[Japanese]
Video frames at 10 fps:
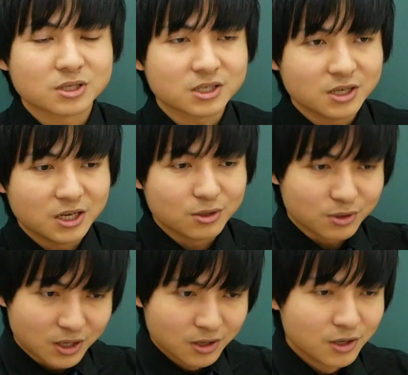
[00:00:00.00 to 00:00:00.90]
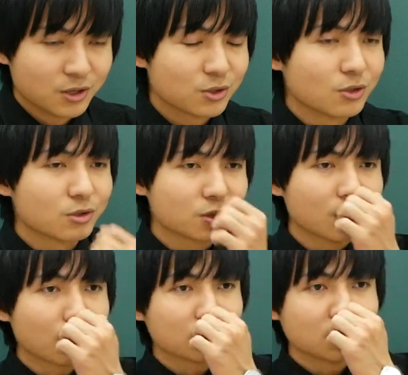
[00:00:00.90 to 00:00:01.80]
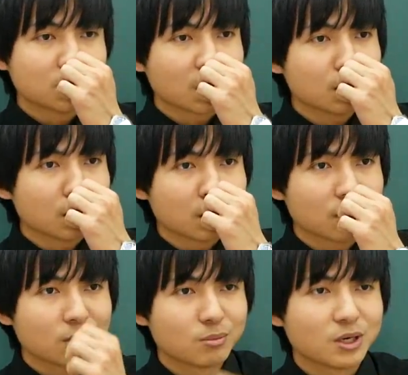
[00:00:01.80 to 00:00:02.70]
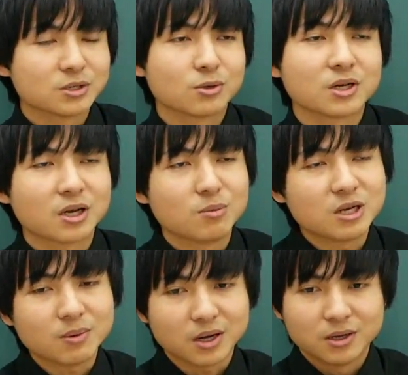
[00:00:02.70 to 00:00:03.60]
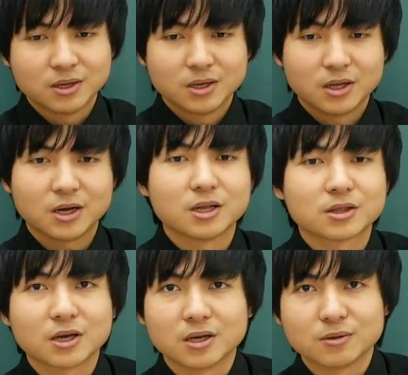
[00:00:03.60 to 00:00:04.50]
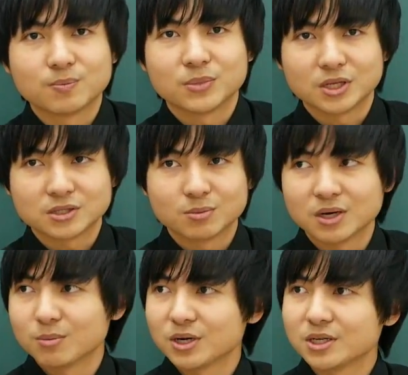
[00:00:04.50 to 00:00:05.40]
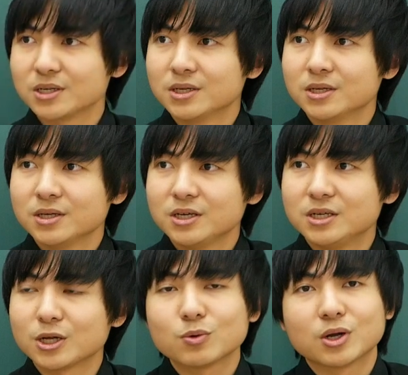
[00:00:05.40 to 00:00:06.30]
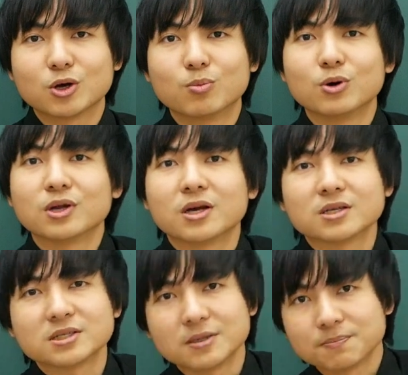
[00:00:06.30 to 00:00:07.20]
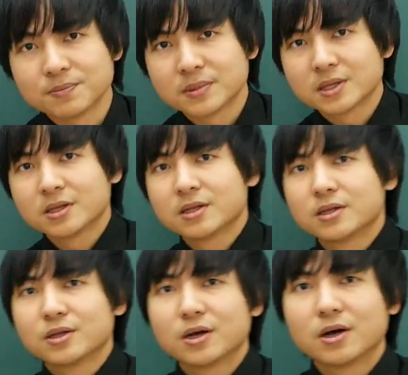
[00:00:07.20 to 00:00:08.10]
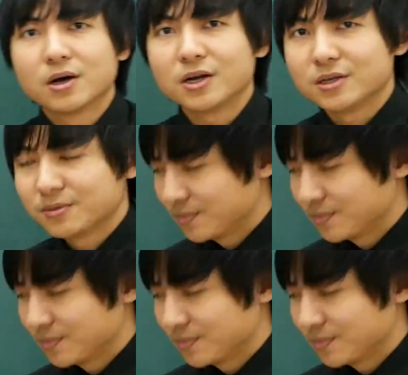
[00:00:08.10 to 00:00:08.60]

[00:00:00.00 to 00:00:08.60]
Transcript: させないような教育っていうのは個人的にはね、まあ、そこだけ見れば反対です。まああまりいいなとはね思えないですね。はい。